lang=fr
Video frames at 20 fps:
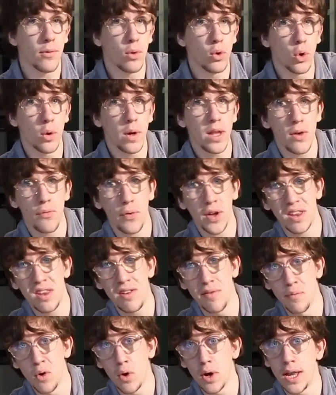cerveau
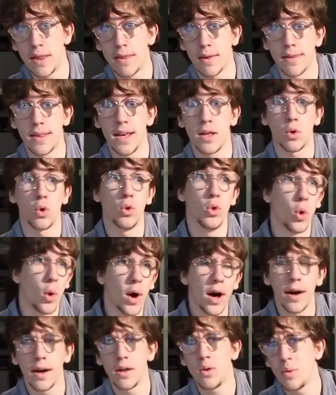effectivement, il est censé être
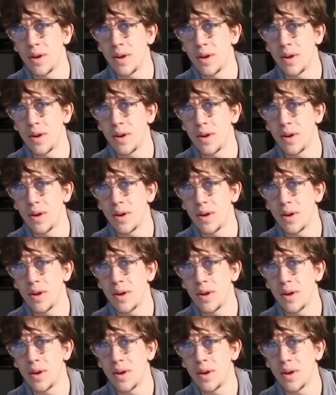noir et